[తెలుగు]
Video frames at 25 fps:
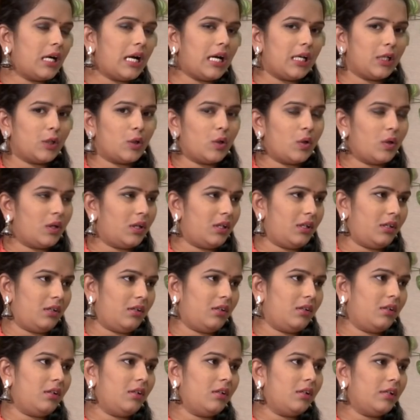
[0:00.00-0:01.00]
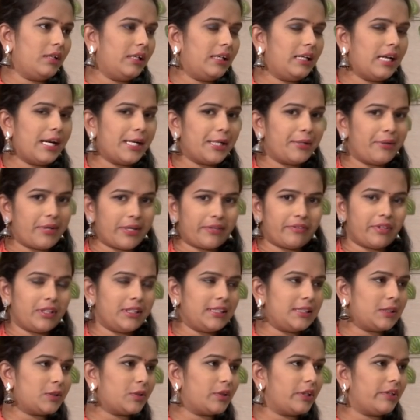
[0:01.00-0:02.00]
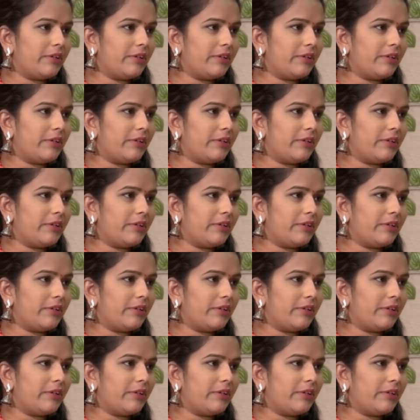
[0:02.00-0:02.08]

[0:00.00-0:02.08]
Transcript: ఆల్కహాల్ ఇలాంటివి ఎక్కువ తీసుకున్న